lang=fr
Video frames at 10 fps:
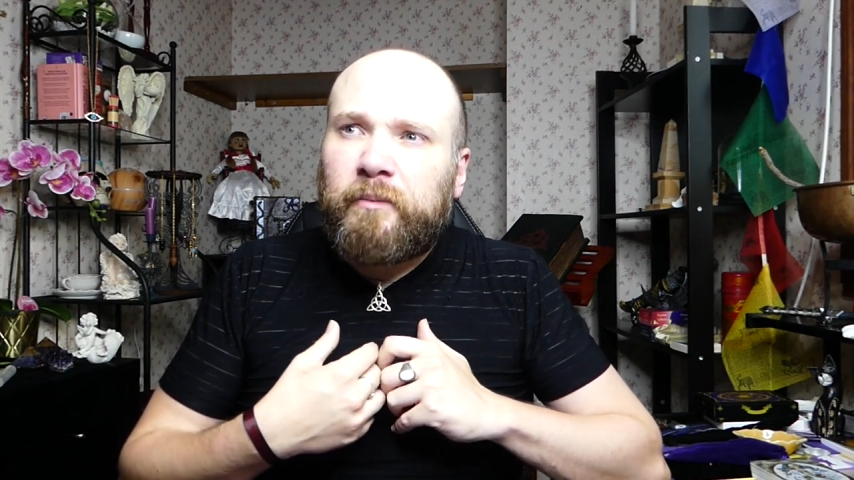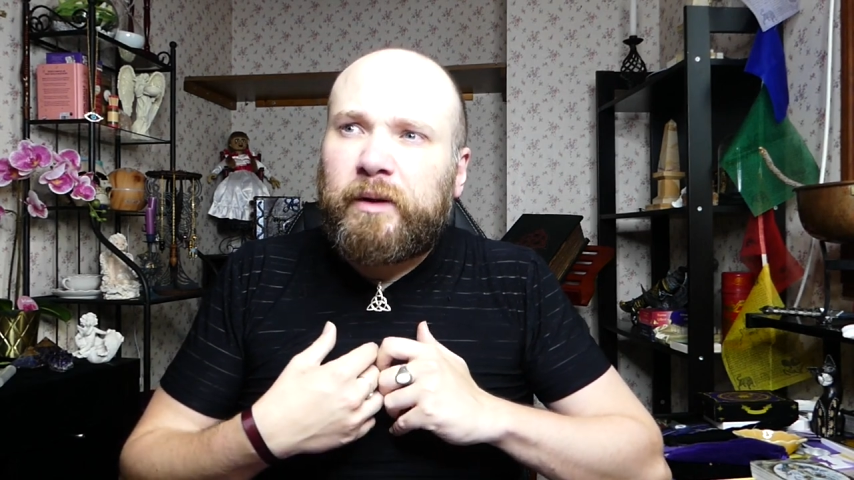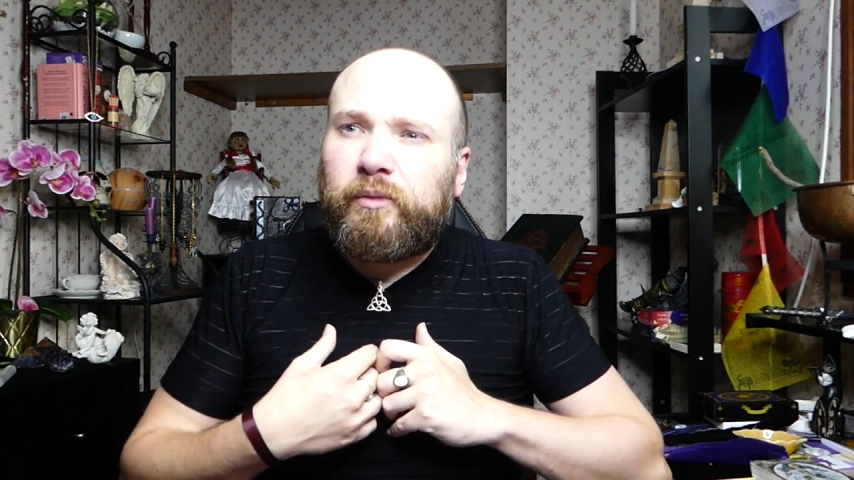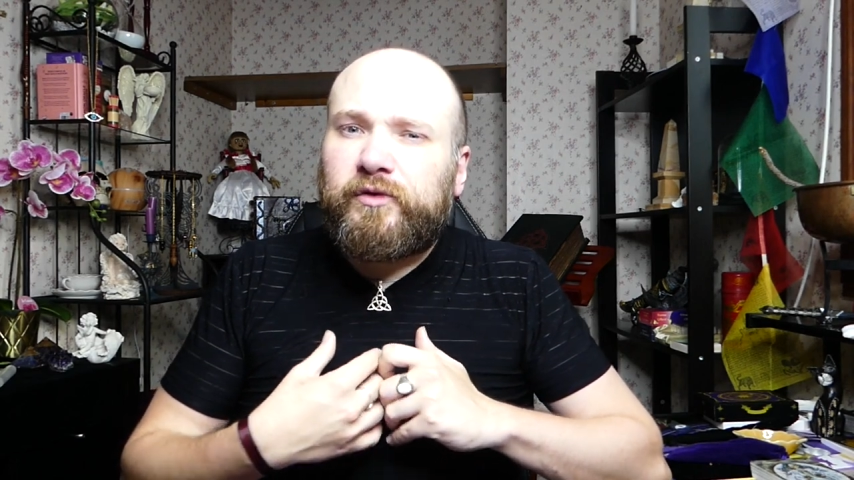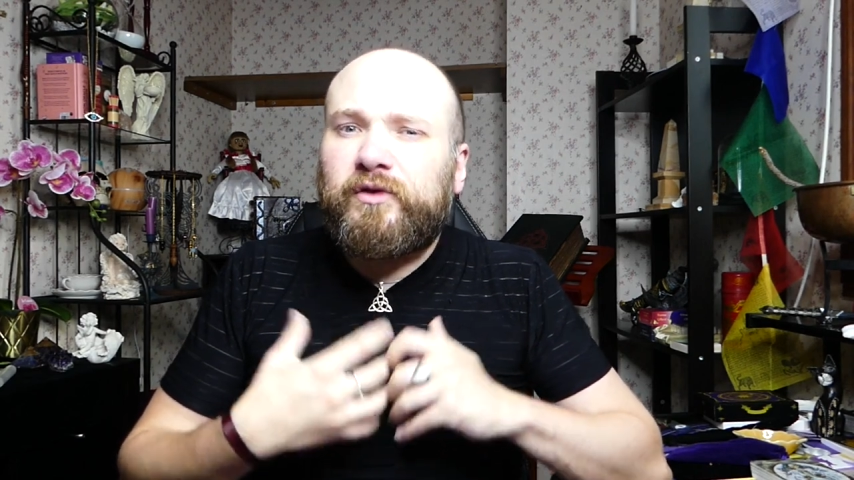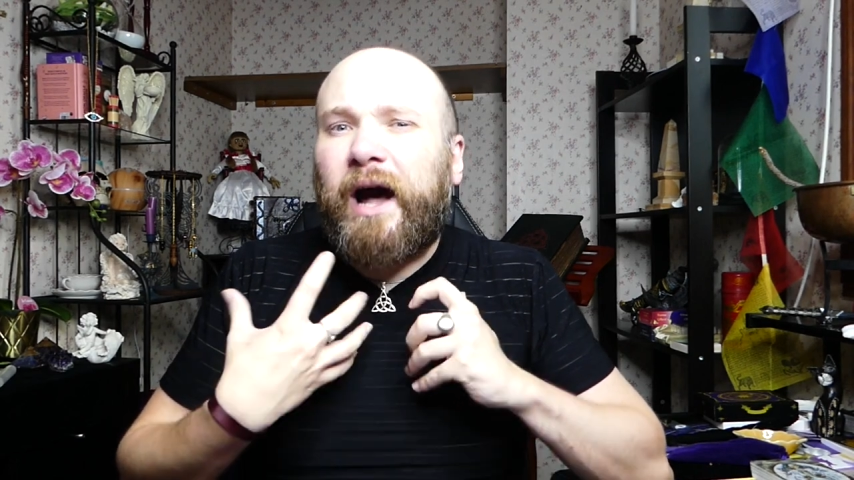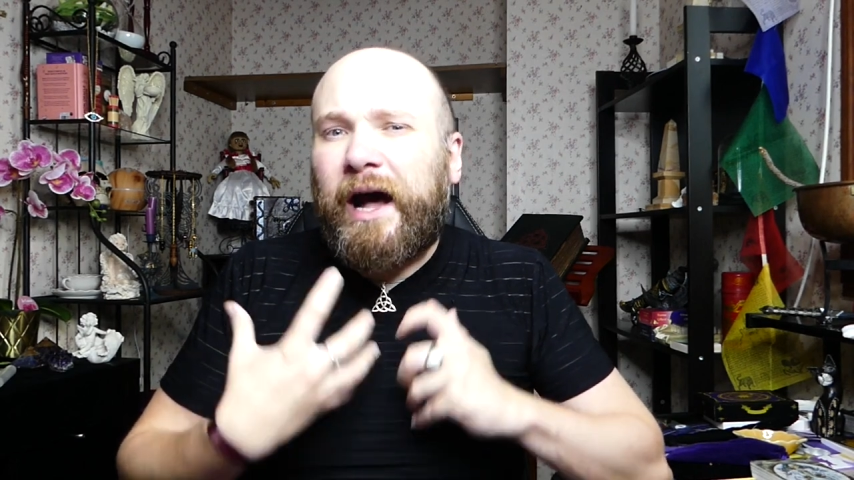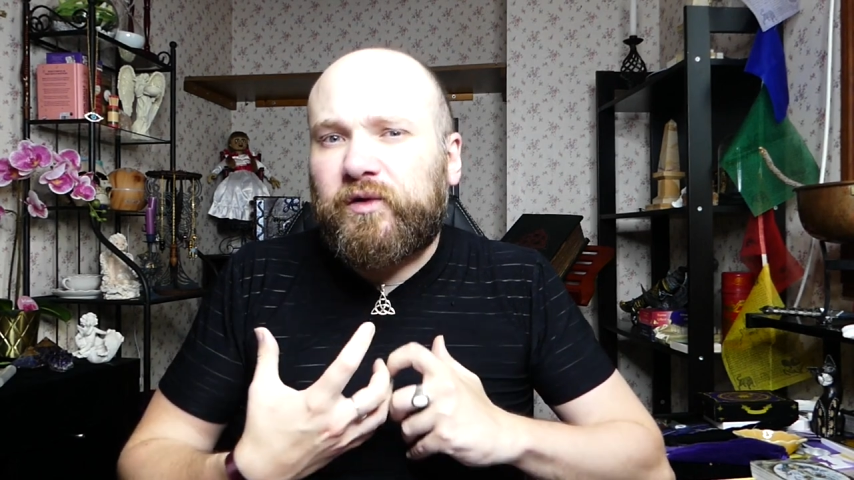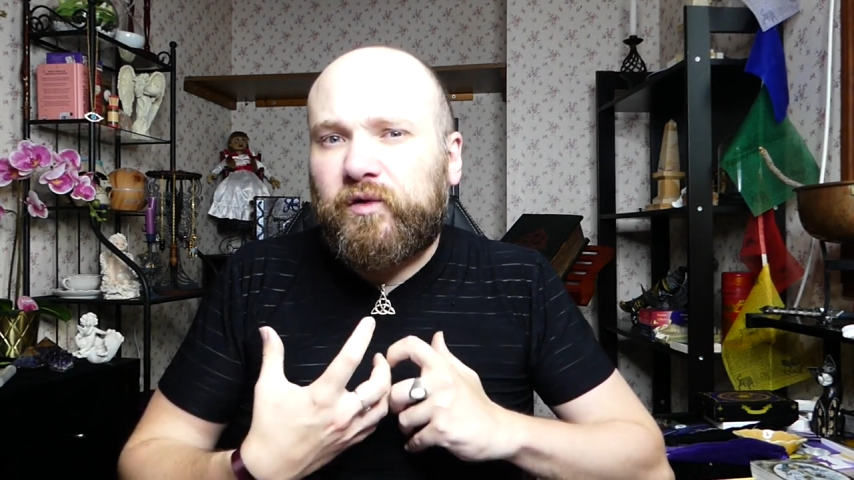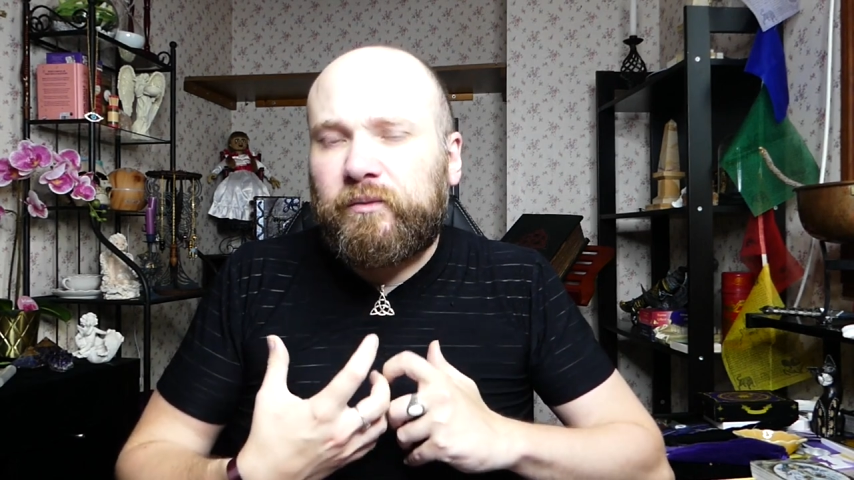mais plutôt
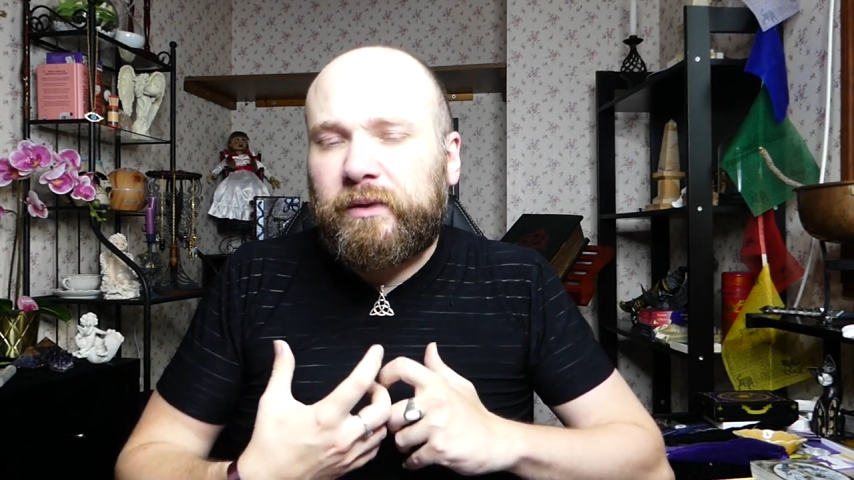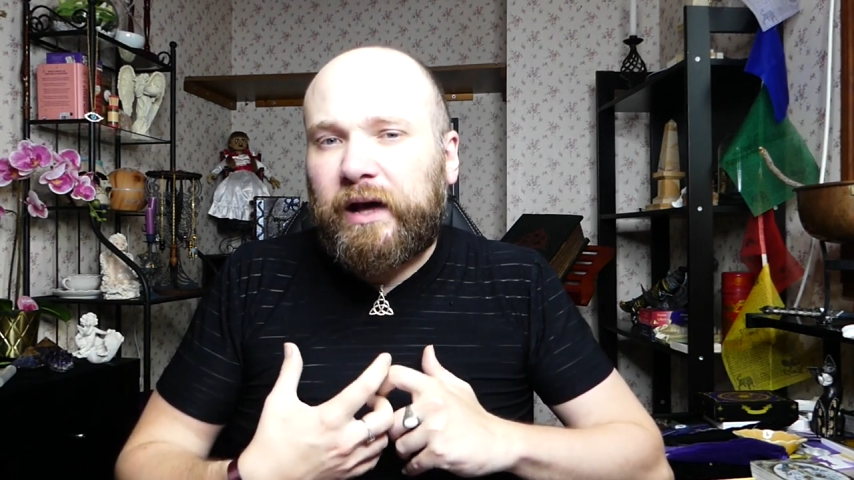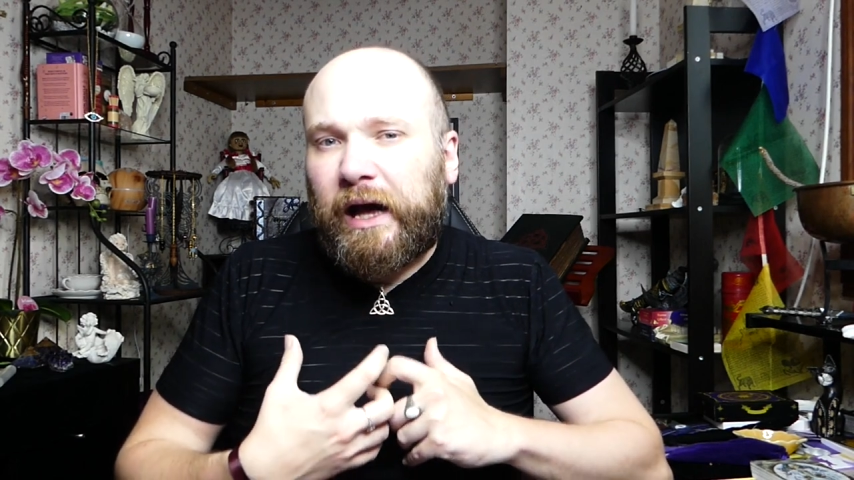assumer